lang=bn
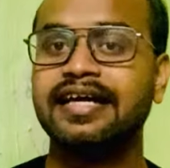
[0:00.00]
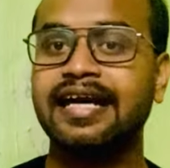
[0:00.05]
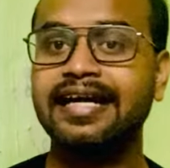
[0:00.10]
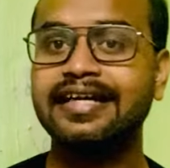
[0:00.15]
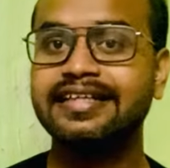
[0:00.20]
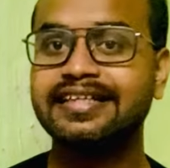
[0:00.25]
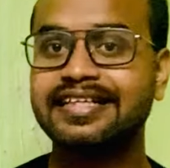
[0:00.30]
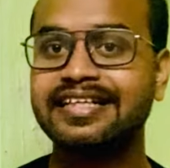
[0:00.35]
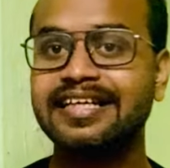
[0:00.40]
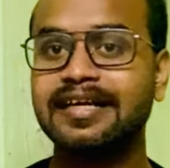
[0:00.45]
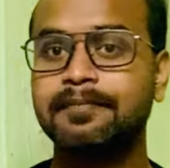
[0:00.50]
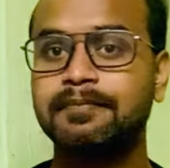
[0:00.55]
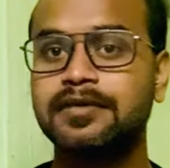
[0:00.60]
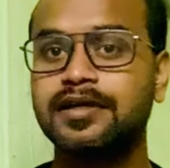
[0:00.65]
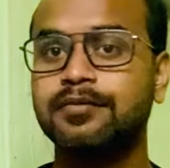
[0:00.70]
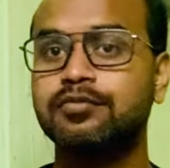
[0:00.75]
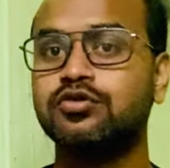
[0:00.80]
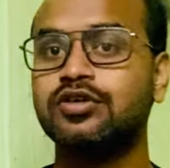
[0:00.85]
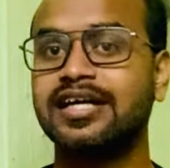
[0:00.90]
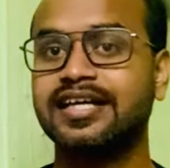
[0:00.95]
এই
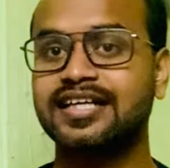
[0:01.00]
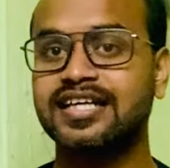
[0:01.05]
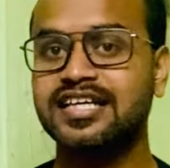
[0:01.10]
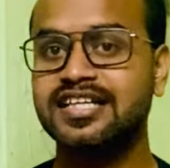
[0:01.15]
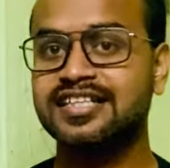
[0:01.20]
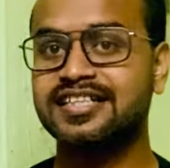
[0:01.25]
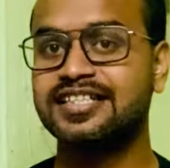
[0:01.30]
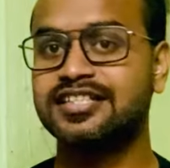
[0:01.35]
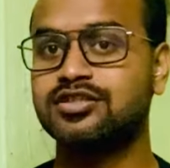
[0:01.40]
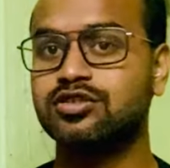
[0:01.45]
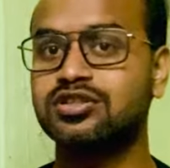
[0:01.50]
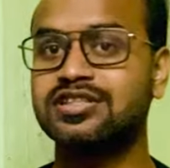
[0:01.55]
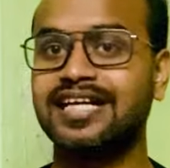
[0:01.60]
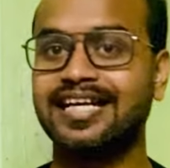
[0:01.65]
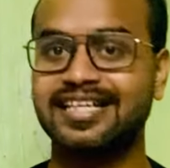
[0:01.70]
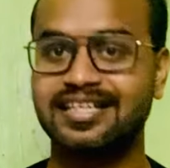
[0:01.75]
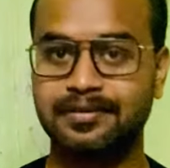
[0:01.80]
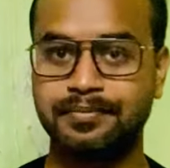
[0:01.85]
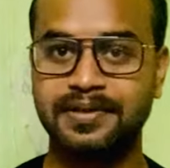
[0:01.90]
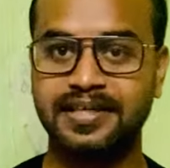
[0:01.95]
টিএফডাব্লিউর একটা নির্দিষ্ট
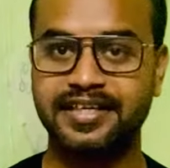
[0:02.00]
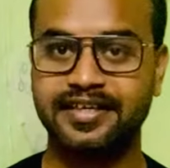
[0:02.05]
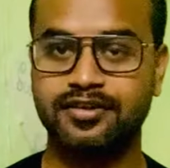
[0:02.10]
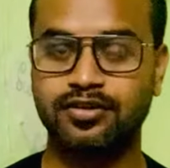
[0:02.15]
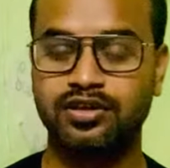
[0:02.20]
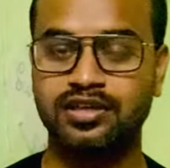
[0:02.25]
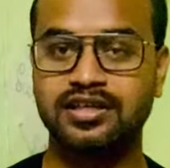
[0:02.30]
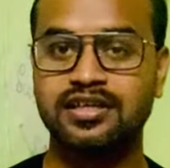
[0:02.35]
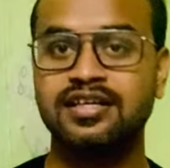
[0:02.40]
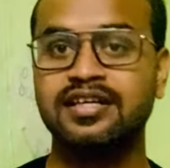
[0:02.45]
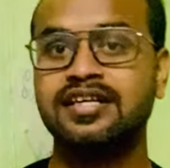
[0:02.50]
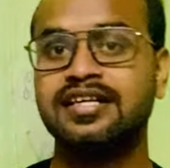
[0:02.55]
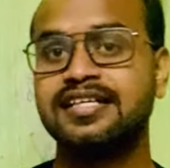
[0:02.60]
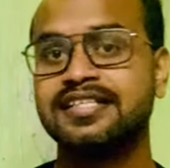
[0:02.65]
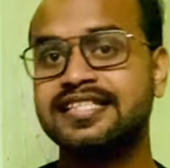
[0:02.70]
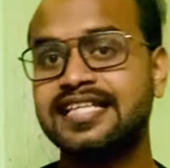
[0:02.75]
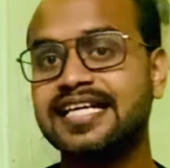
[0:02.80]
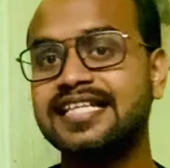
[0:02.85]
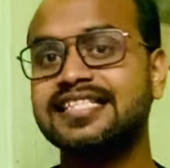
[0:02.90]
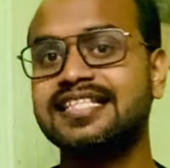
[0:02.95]
সার্টিফিকেট হয়
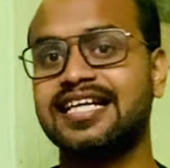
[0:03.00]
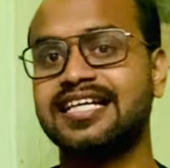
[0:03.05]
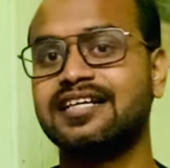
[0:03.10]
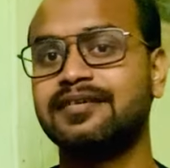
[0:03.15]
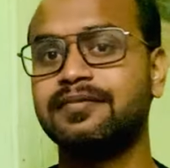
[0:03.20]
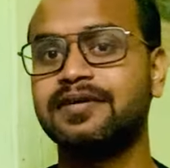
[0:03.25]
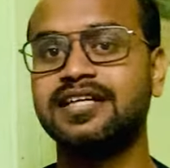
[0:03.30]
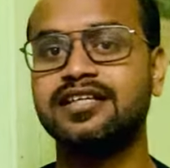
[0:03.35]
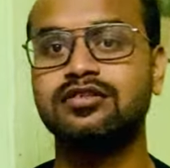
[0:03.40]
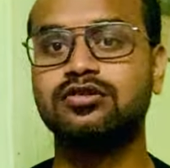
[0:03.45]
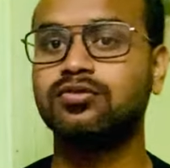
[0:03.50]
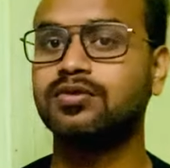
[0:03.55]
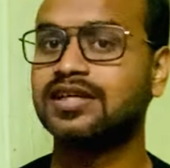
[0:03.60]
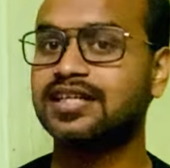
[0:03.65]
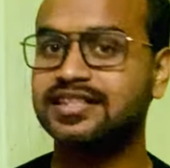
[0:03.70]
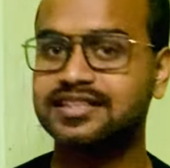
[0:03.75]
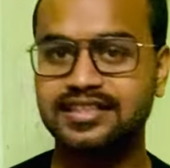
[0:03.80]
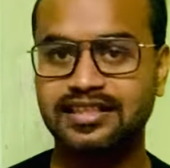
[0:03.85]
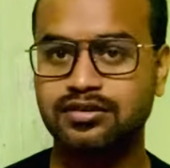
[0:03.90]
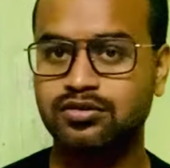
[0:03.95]
সেই সার্টিফিকেট তোমার
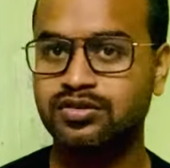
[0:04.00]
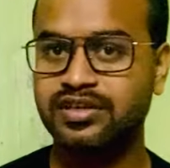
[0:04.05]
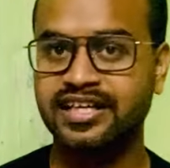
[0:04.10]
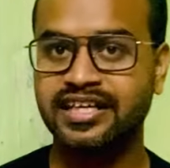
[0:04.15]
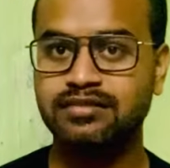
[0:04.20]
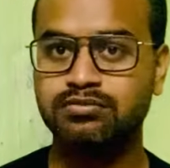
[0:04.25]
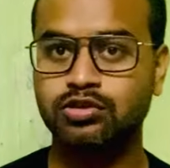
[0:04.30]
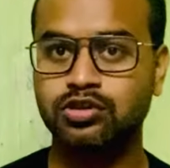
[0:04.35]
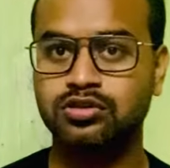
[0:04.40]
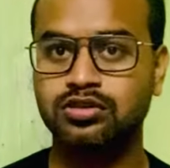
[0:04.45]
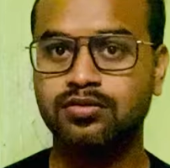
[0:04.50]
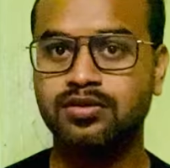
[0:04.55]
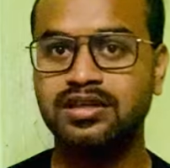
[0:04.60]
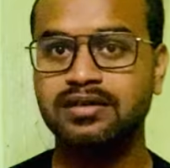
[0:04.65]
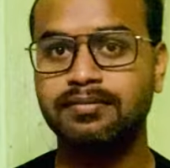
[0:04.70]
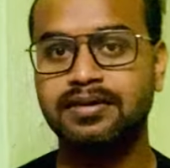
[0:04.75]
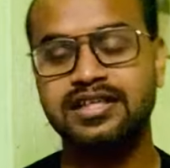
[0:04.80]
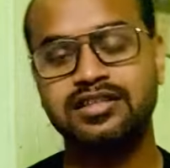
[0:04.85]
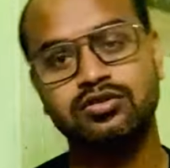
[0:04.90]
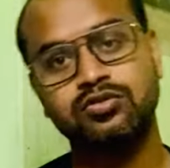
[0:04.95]
কাছে এখন নেই বর্তমানে
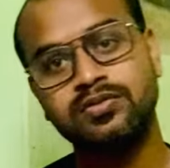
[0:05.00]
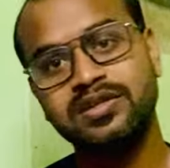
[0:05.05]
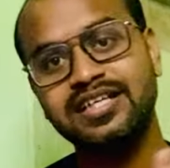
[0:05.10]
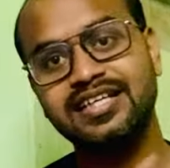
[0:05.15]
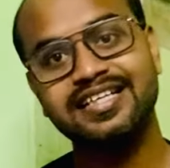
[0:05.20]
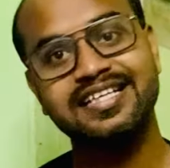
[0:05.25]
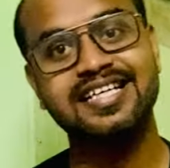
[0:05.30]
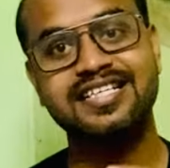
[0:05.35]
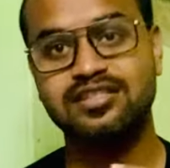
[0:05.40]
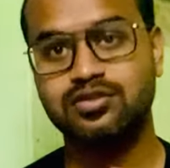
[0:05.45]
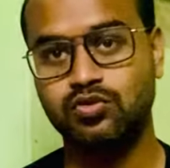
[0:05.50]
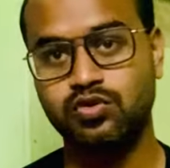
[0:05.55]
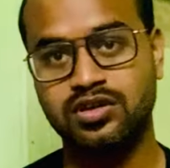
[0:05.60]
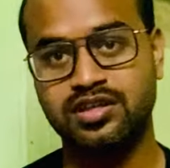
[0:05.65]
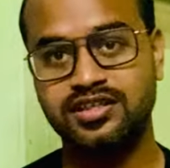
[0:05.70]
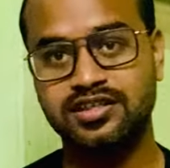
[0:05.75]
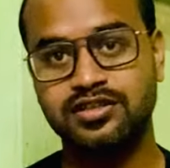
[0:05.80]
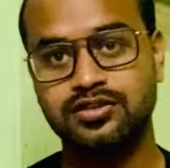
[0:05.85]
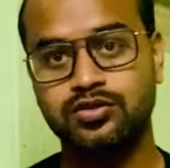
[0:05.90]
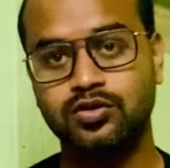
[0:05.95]
বাট তুমি ইয়েস করে
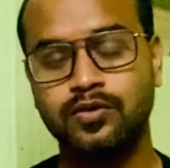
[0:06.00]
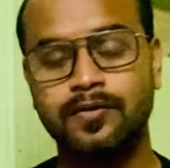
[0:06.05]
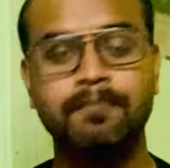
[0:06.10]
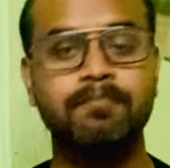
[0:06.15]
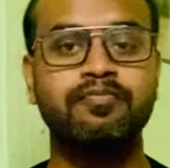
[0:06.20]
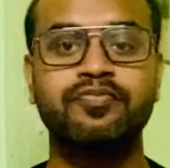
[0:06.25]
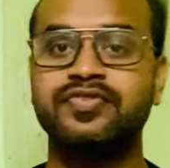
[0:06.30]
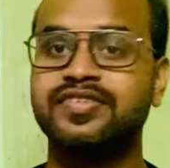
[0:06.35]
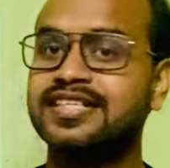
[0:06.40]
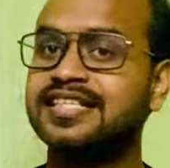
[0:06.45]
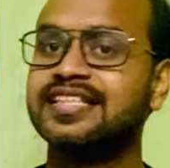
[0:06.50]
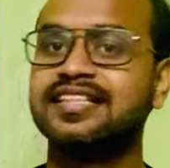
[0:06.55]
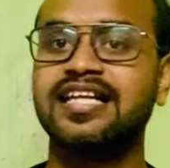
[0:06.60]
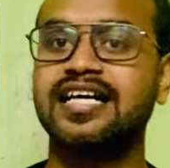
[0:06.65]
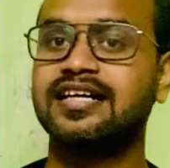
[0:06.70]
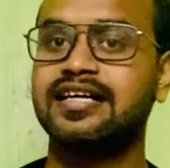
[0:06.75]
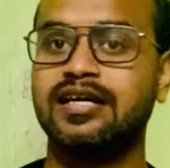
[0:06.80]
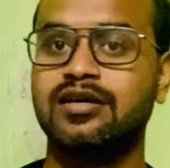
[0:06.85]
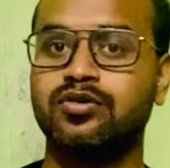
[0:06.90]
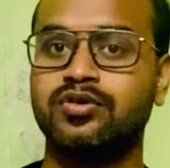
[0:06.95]
দিয়েছো
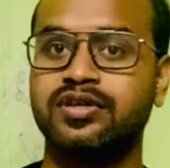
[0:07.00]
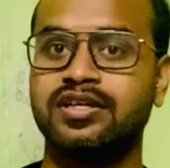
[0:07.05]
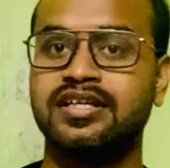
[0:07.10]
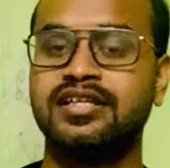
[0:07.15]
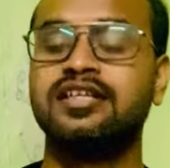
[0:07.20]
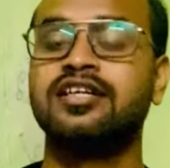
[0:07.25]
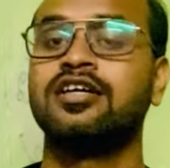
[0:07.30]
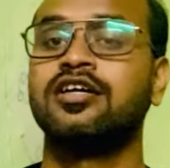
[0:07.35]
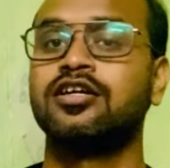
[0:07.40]
চিন্তার কারণ নেই